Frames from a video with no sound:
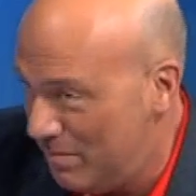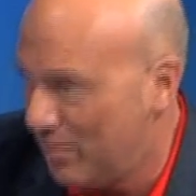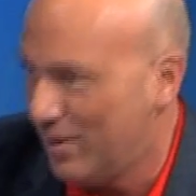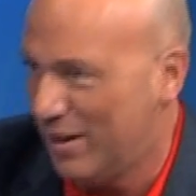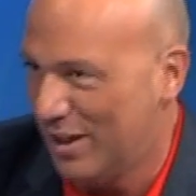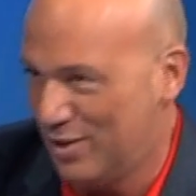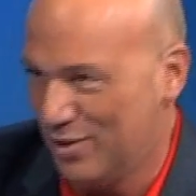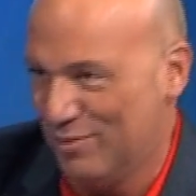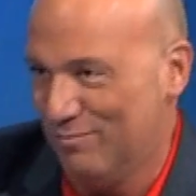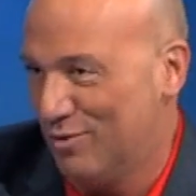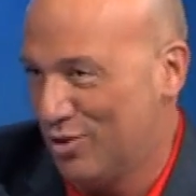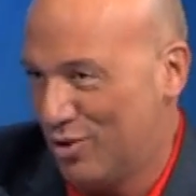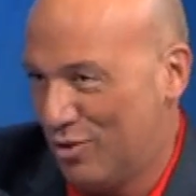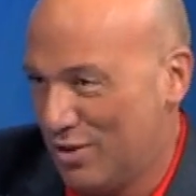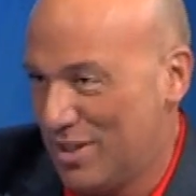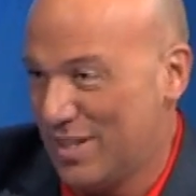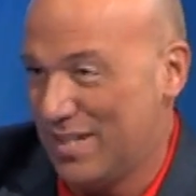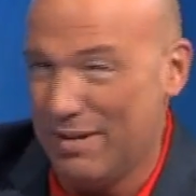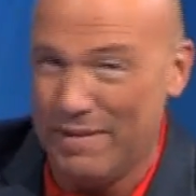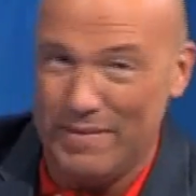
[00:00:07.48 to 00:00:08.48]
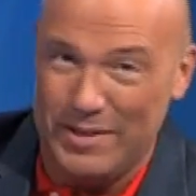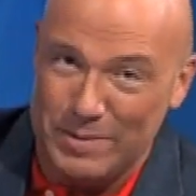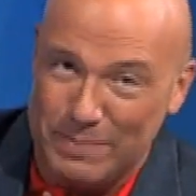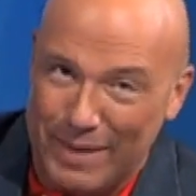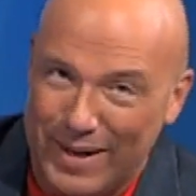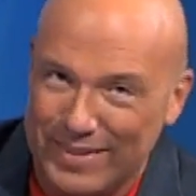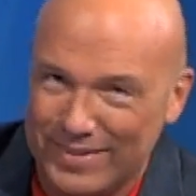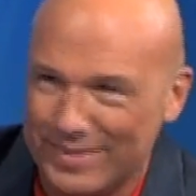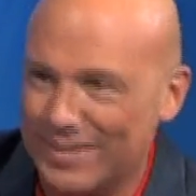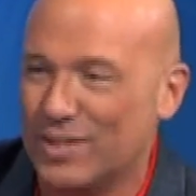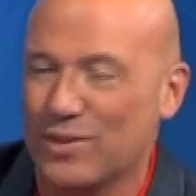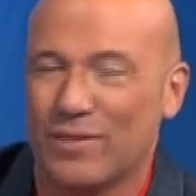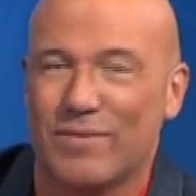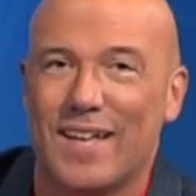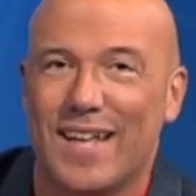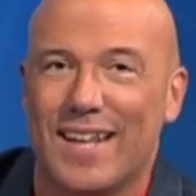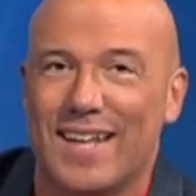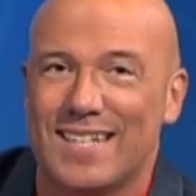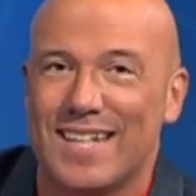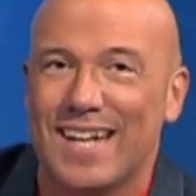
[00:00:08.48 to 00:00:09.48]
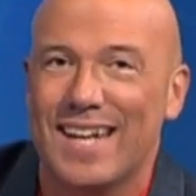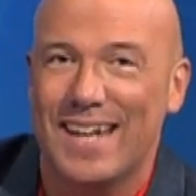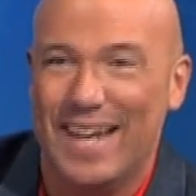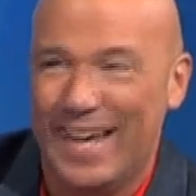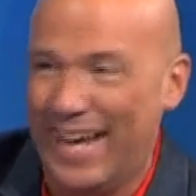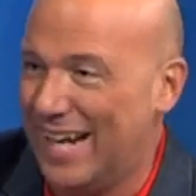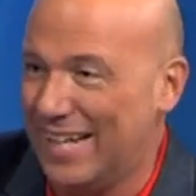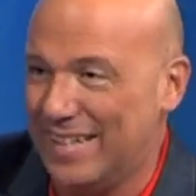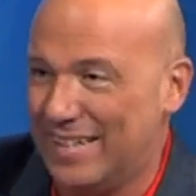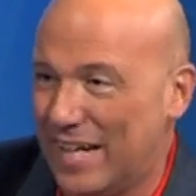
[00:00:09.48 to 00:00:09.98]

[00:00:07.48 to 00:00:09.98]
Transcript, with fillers: porque son dos cosas que a veces van disociadas, en